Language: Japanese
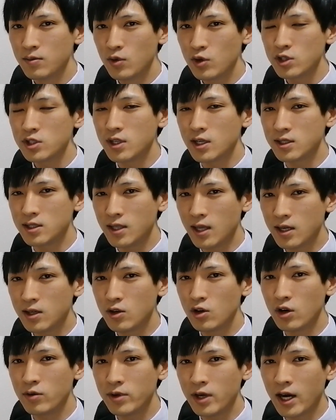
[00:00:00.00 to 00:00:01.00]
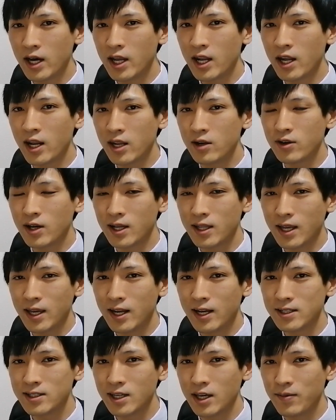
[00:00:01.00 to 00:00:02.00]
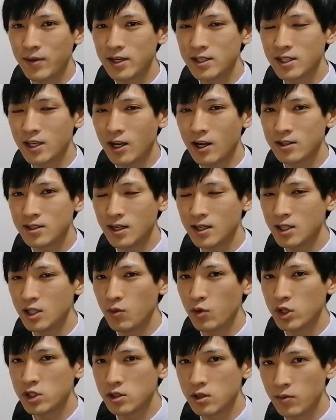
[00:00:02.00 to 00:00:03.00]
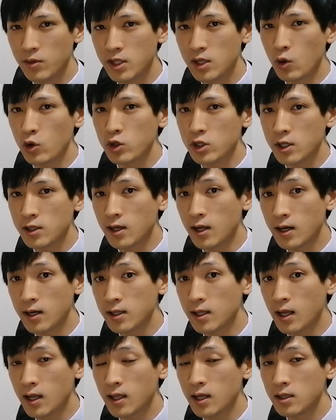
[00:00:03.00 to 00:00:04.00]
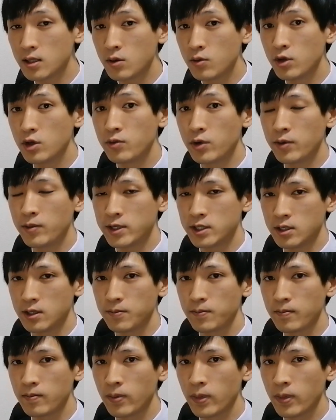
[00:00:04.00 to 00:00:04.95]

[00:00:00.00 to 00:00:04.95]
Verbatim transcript: もしですね、興味あられる方いらっしゃいましたら、ぜひとも一度見ておいていただけたらなっていうふうに思います。